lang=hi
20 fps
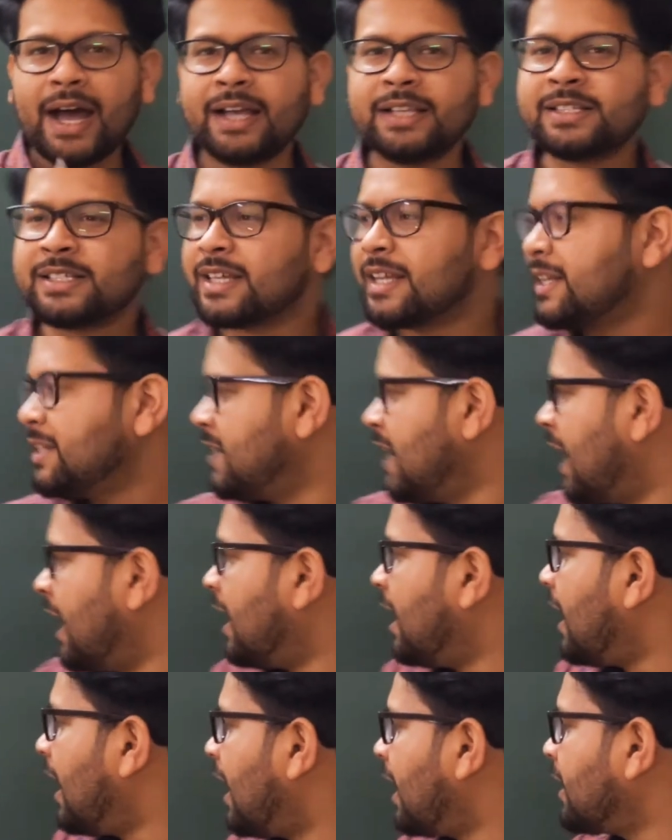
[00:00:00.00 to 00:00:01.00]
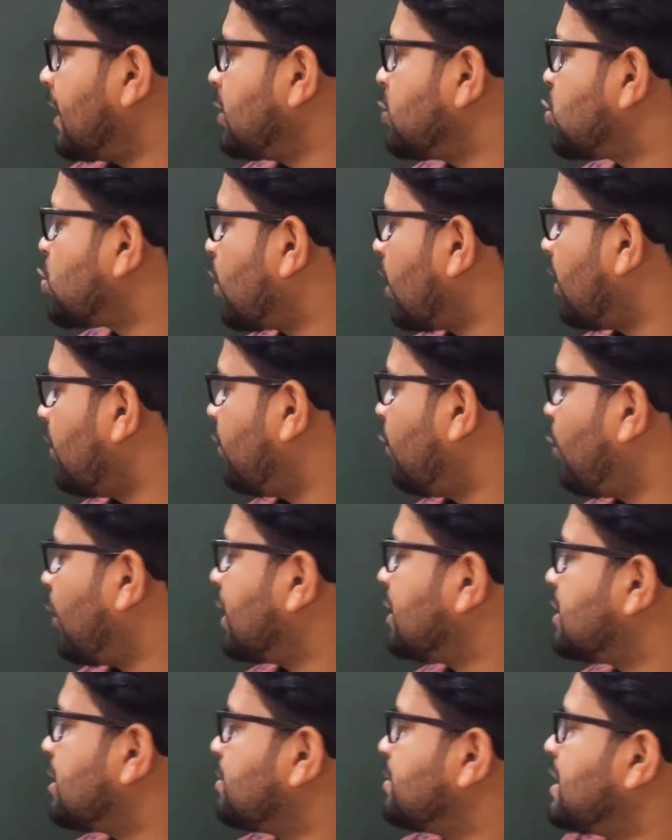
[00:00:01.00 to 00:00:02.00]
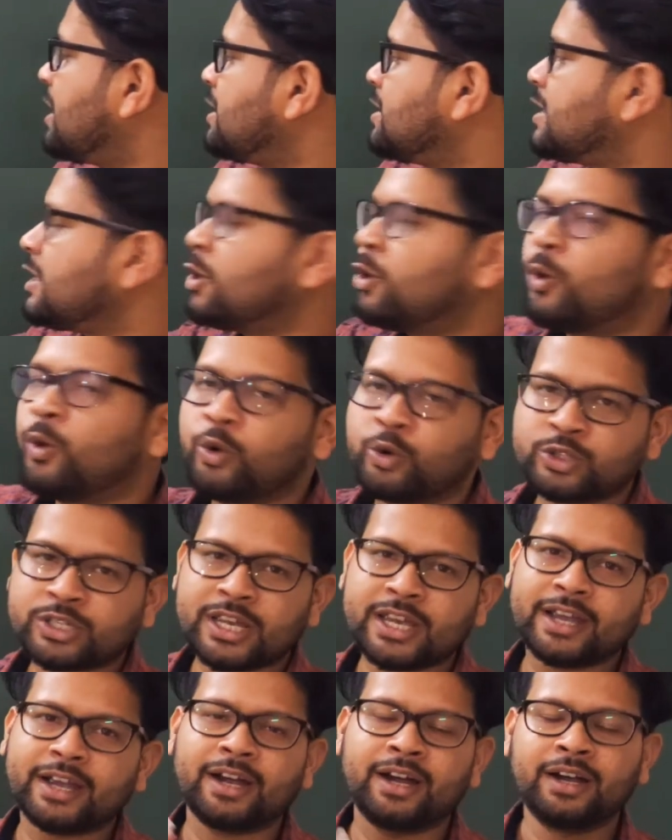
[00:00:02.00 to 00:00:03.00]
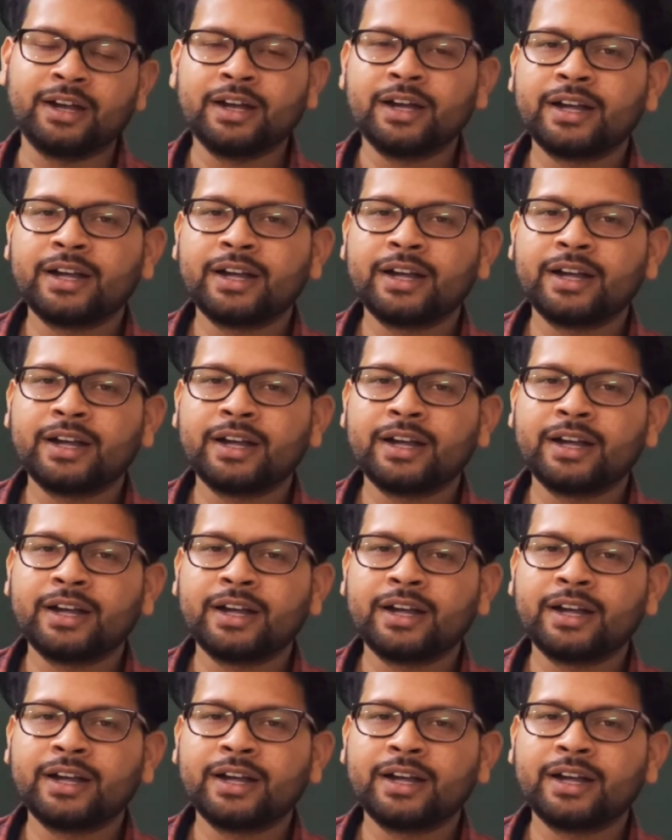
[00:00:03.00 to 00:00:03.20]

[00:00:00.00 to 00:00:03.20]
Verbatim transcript: आंसर यहां आके सॉल्व होगा जब ये ज़ीरो हो जाएगा